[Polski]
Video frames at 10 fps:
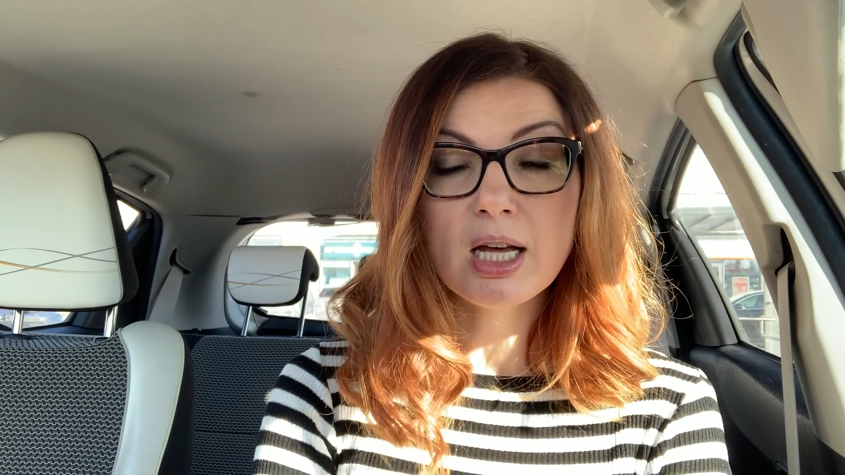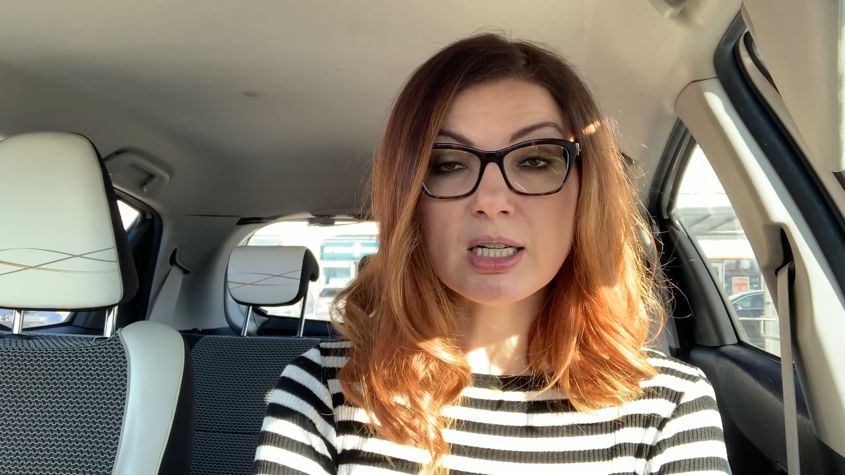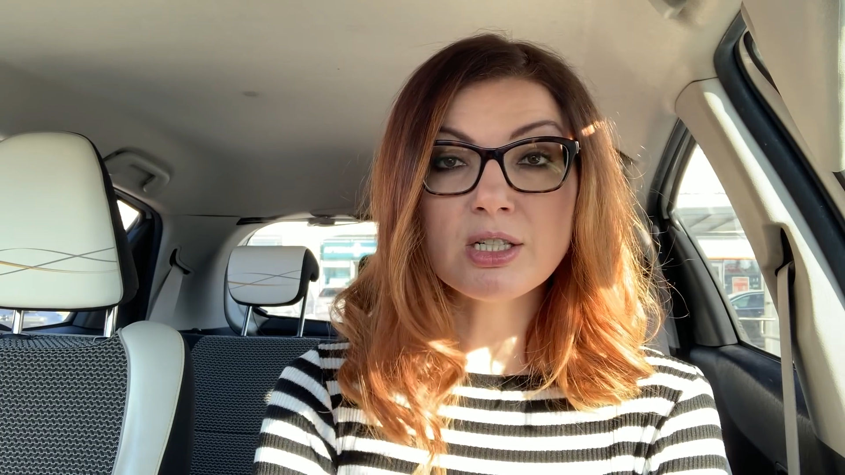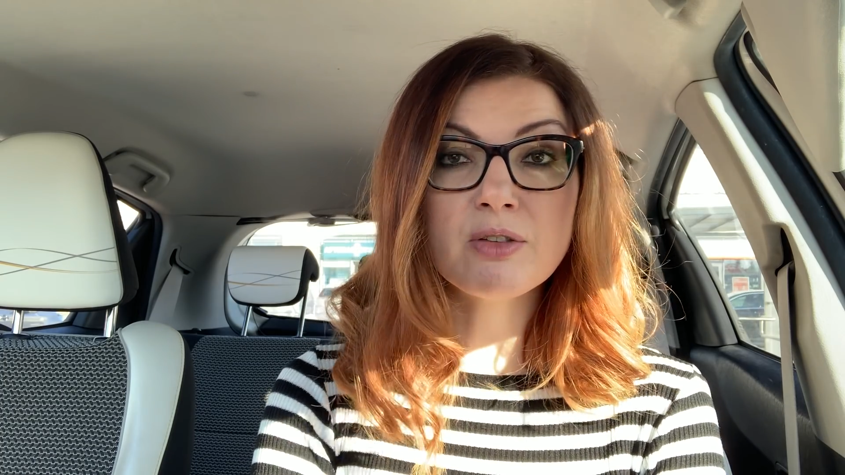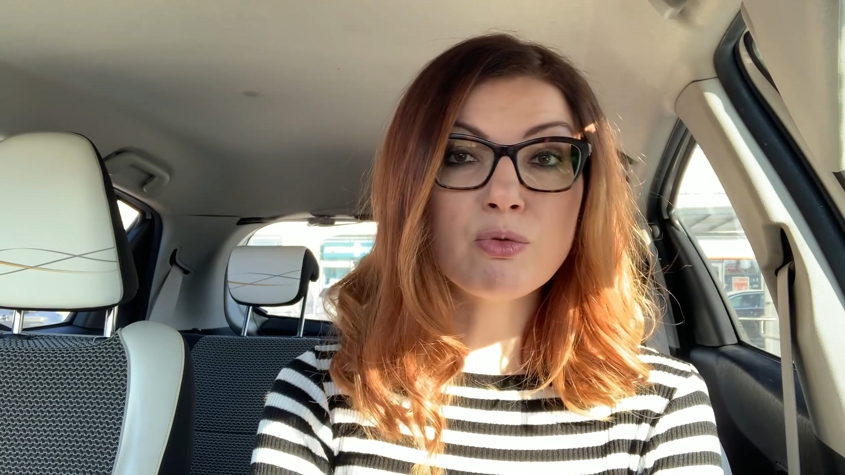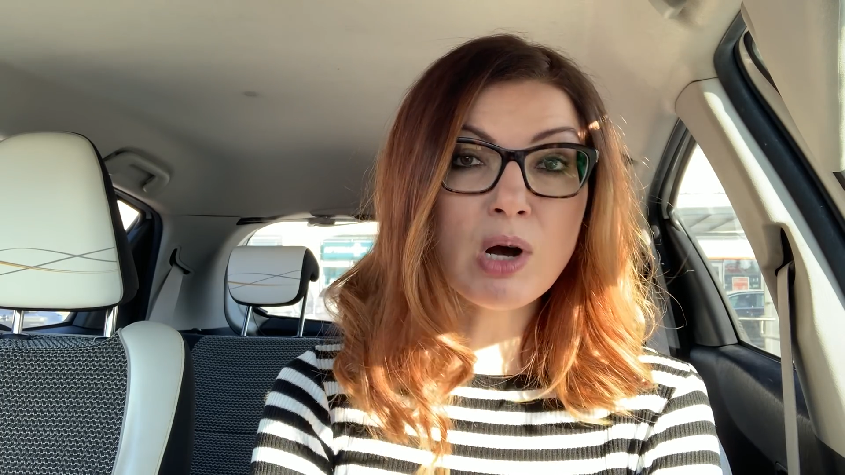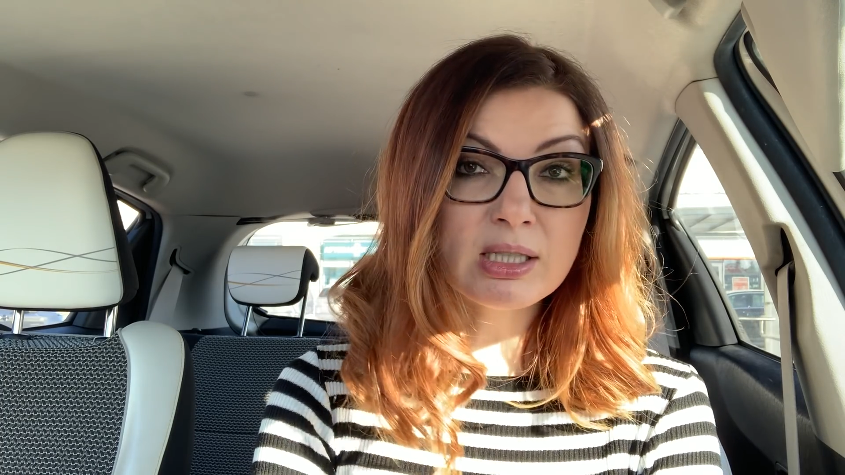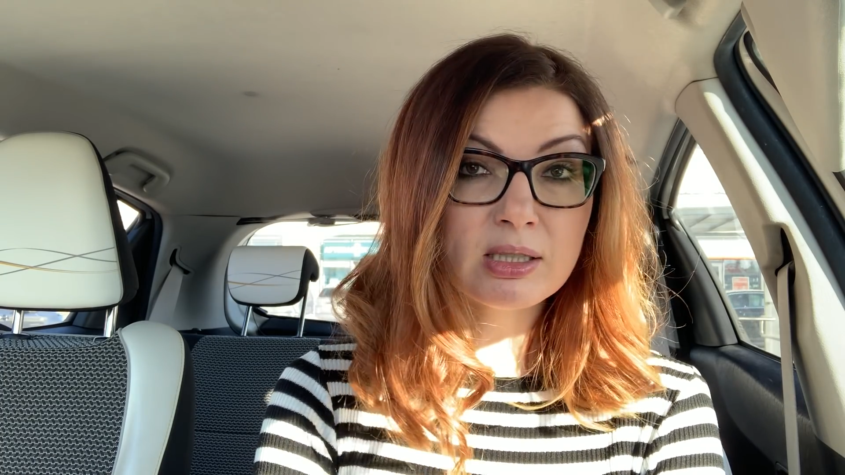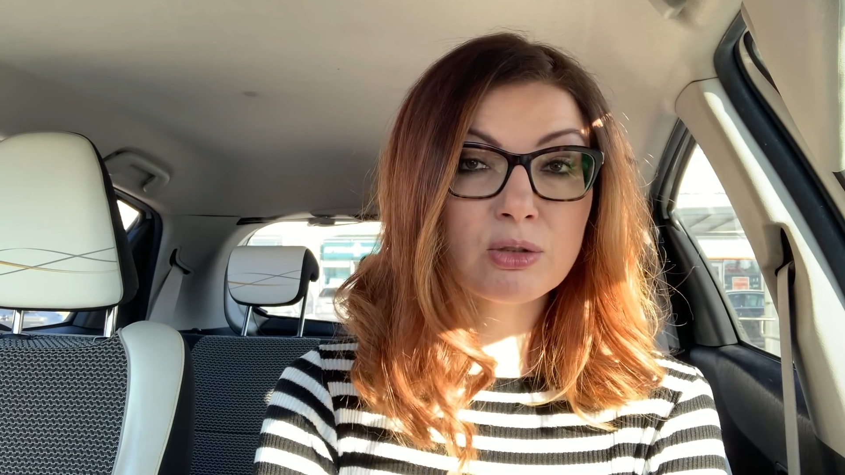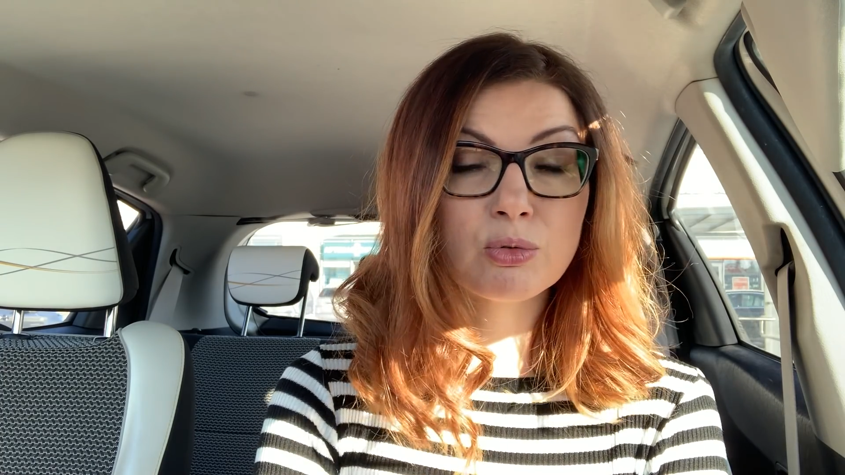Raczej
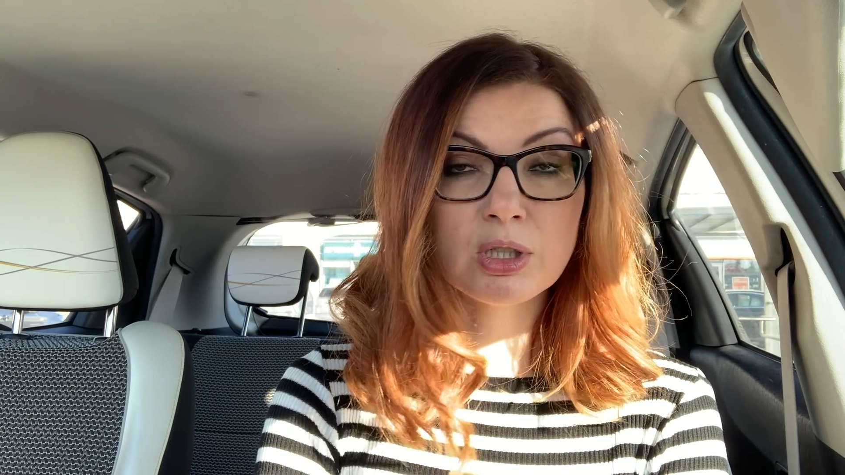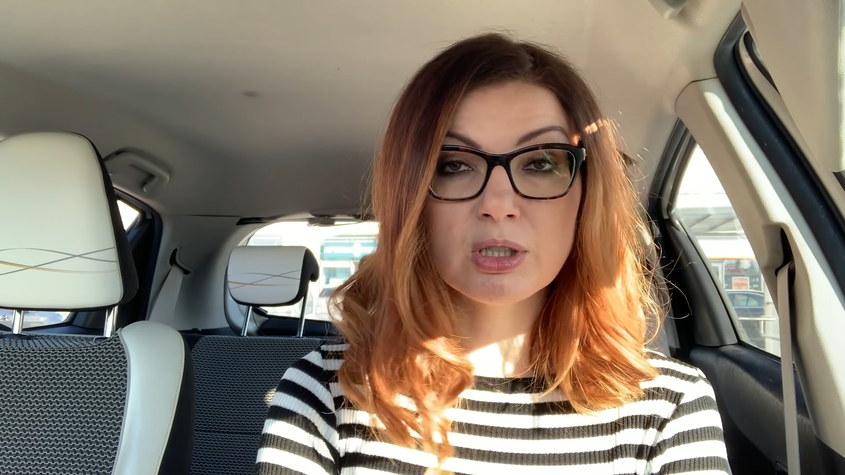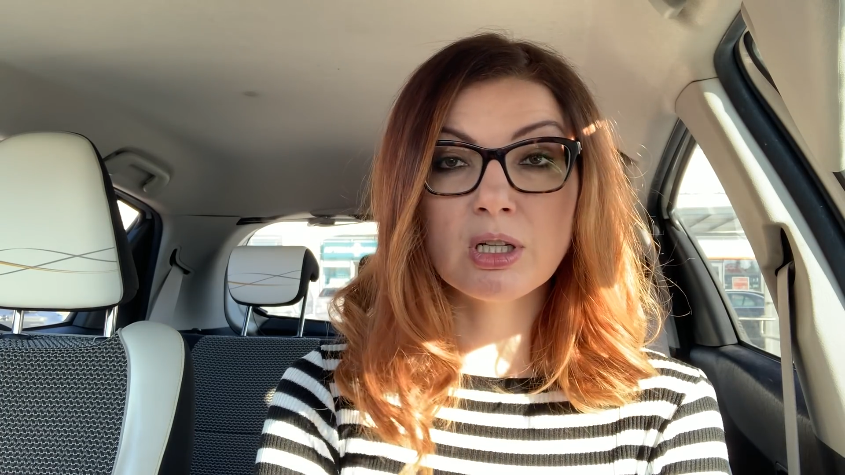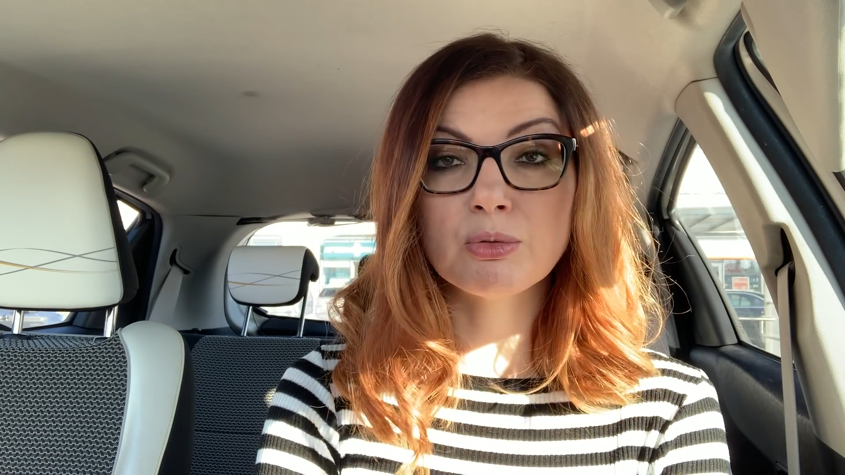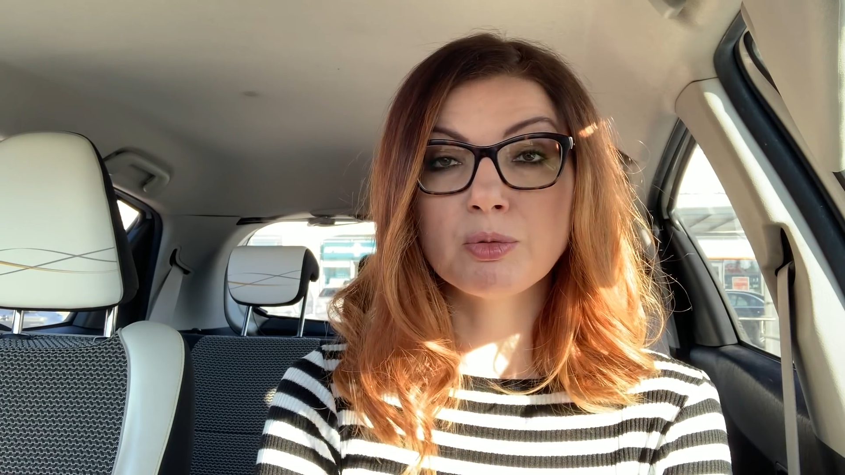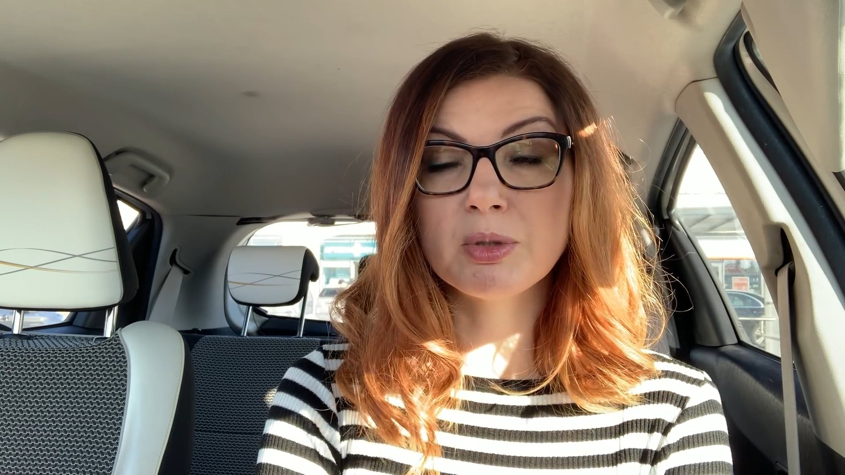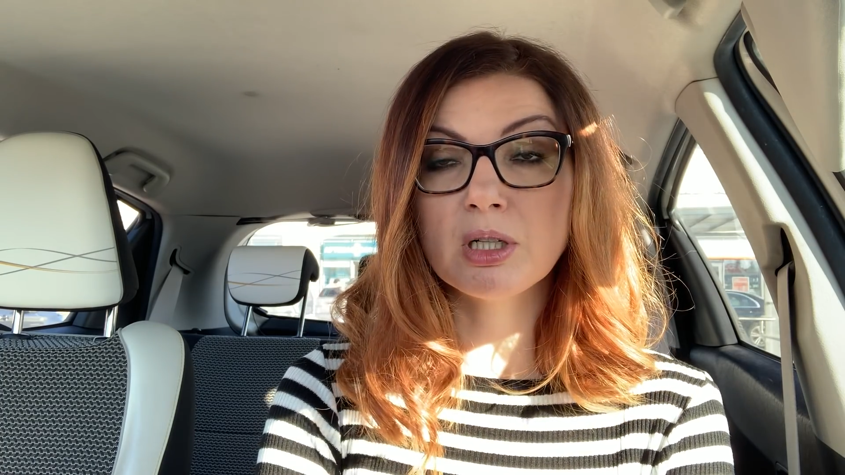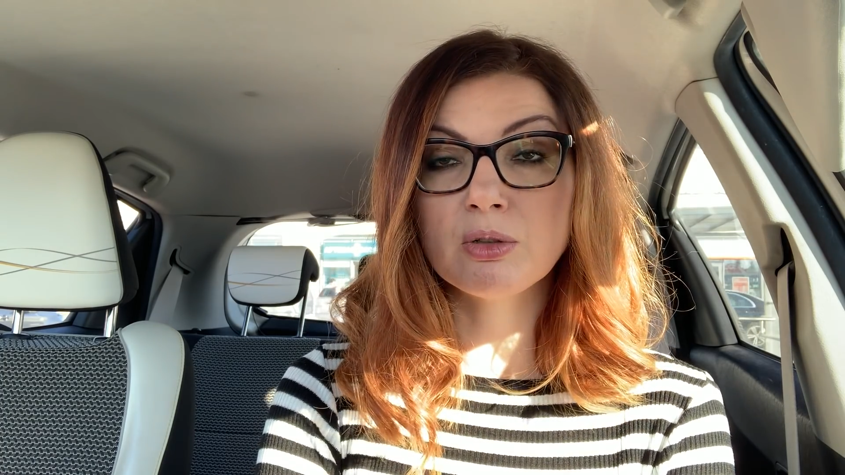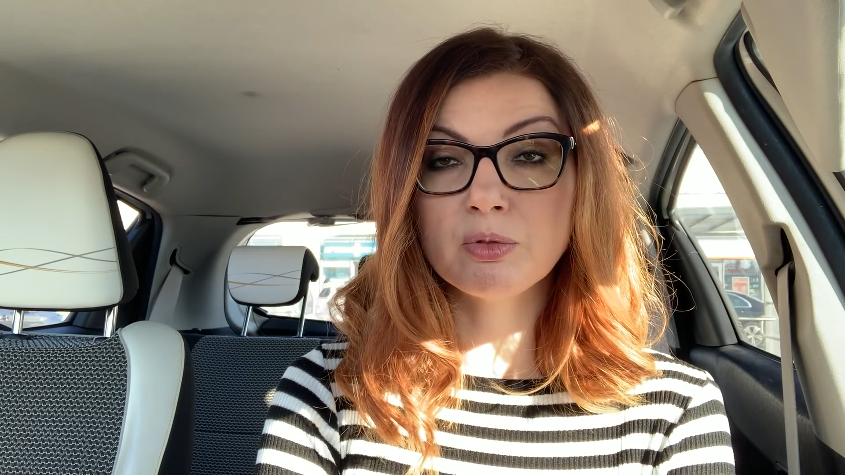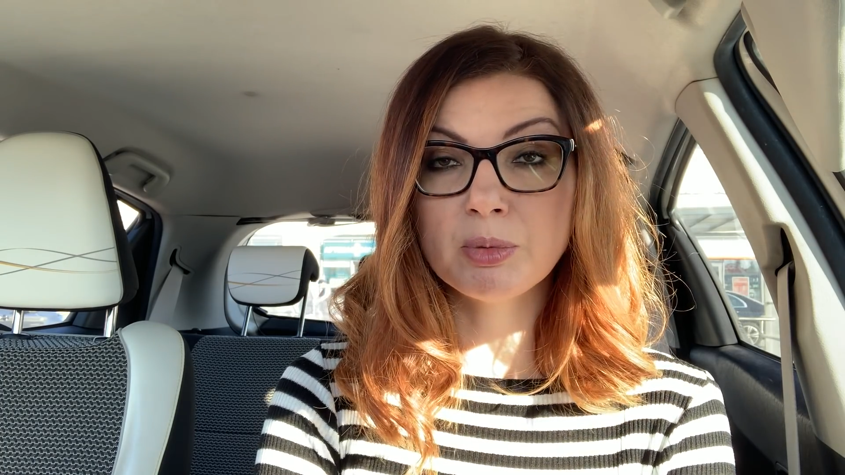władze, które nie dały
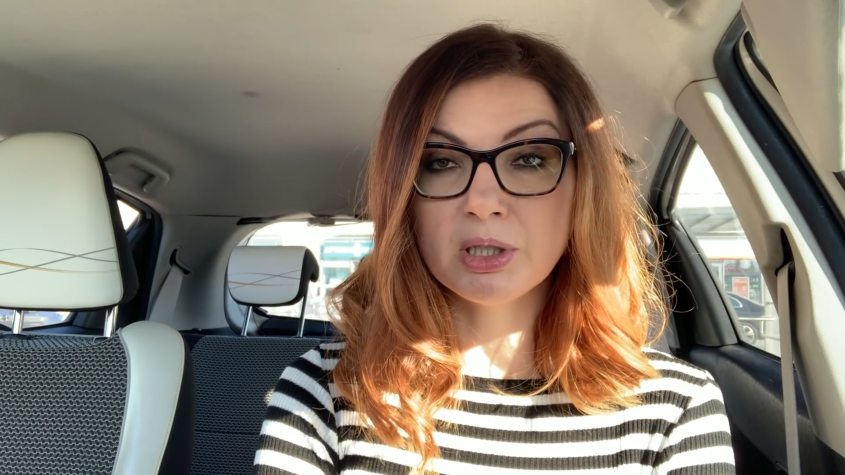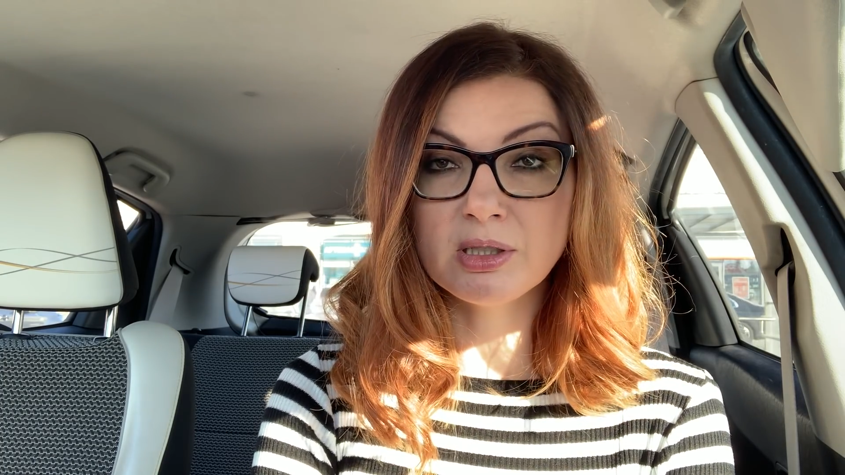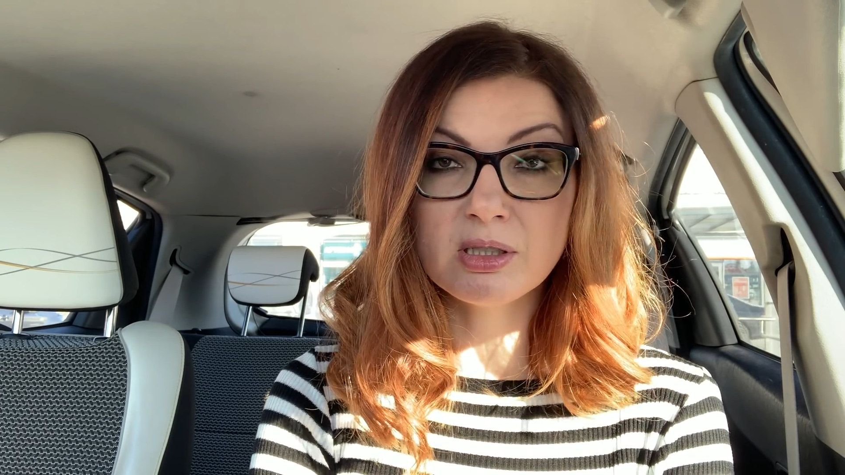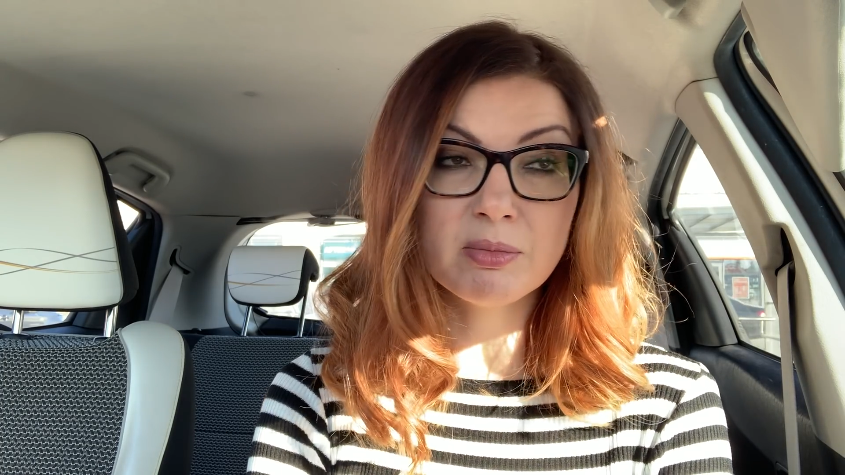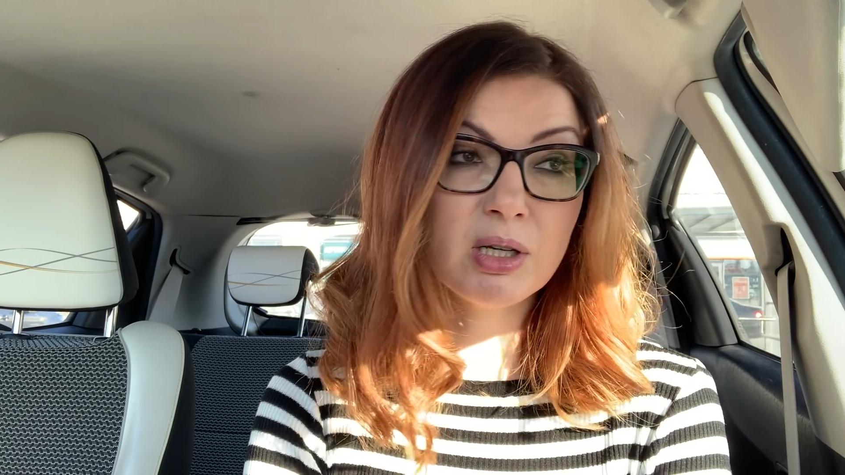szpitalowi pieniędzy,